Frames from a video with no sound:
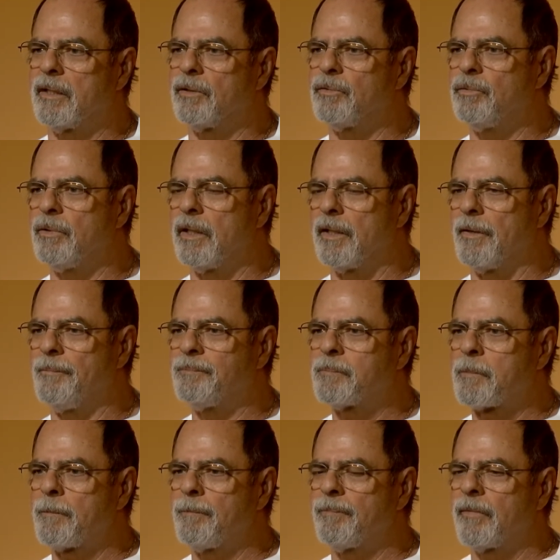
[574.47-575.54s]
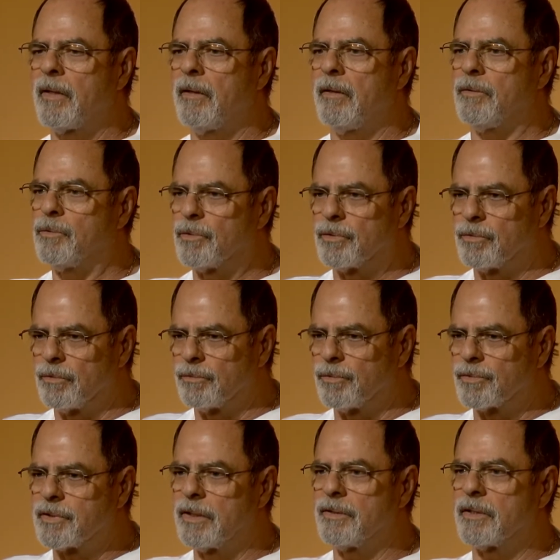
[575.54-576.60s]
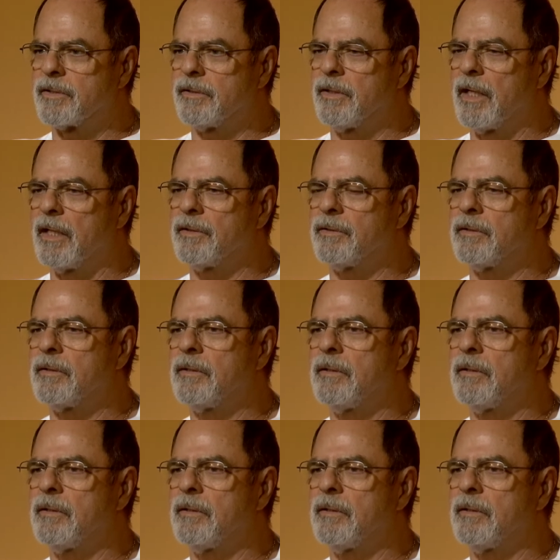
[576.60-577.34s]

rua do, do, do, centro da cidade,